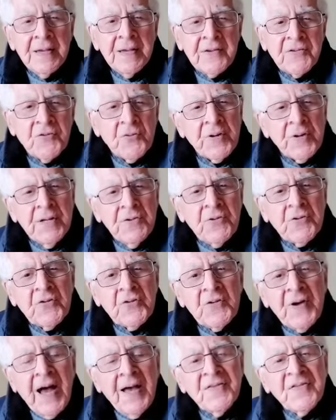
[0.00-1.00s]

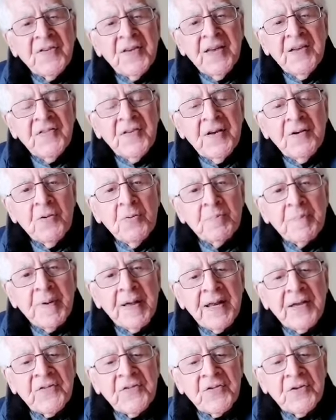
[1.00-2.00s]
Jesucristo hace esa
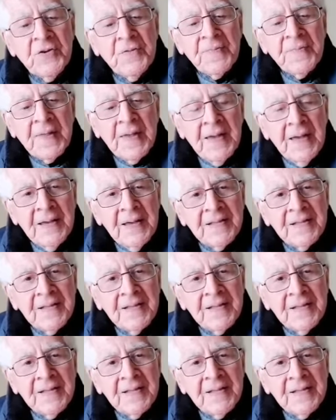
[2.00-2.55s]
comparación.